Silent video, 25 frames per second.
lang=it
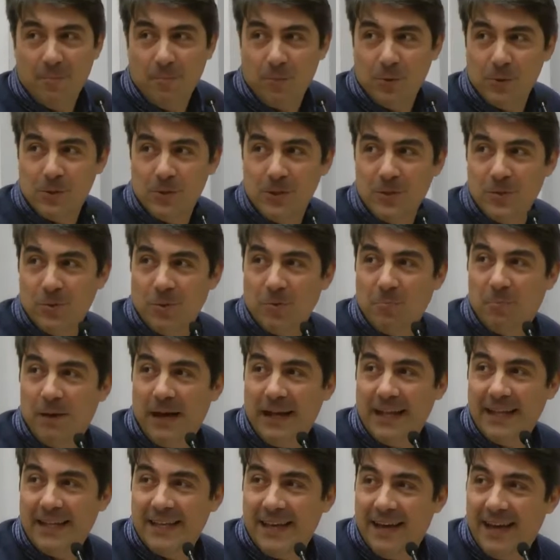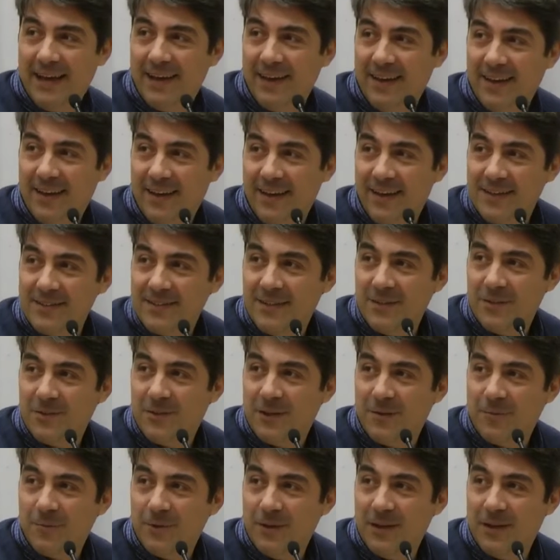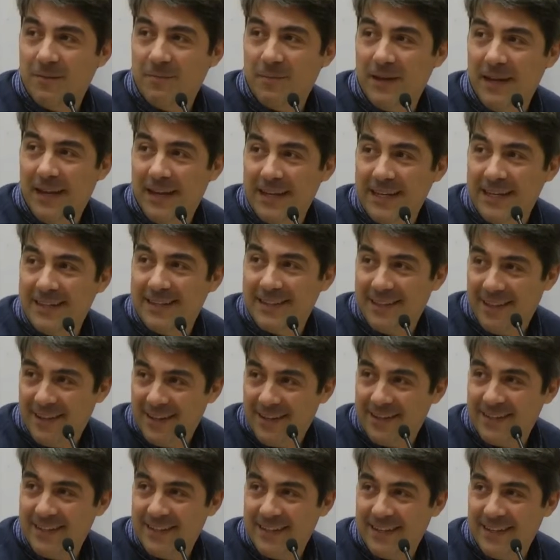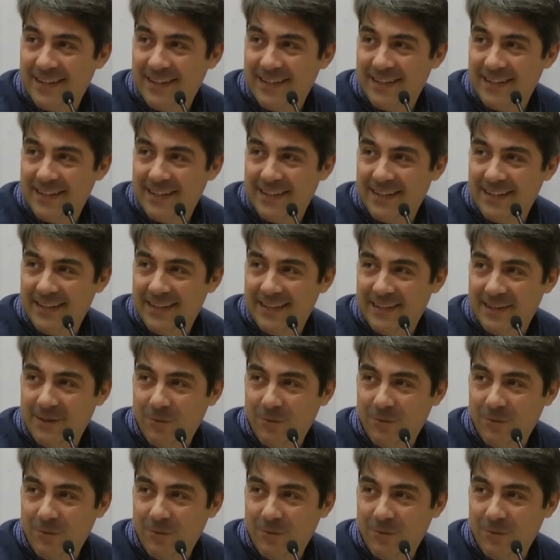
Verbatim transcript: Monsignor Paglia ha scritto quella bella lettera di, di,